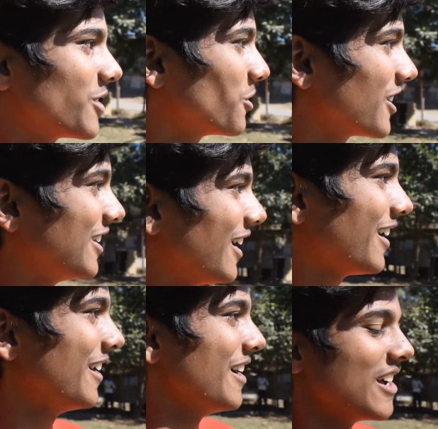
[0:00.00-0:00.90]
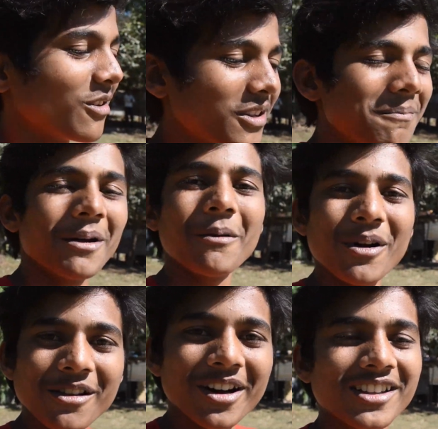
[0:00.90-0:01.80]
तेज़ हो रही है क्योंकि मैं भी
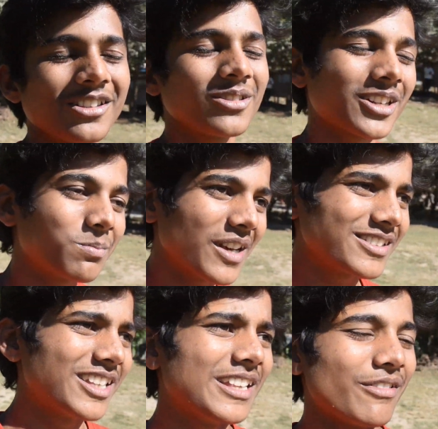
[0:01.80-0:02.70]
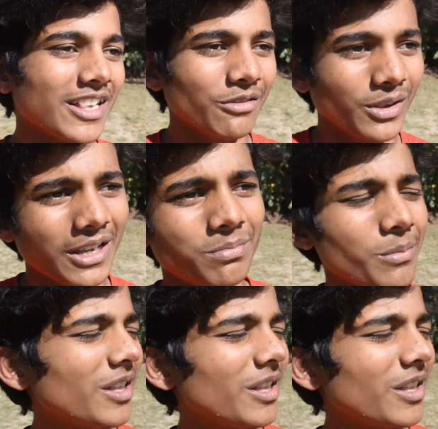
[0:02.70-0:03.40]
पहली बार किसी को सरप्राइज़ देने वाला हूँ लाइफ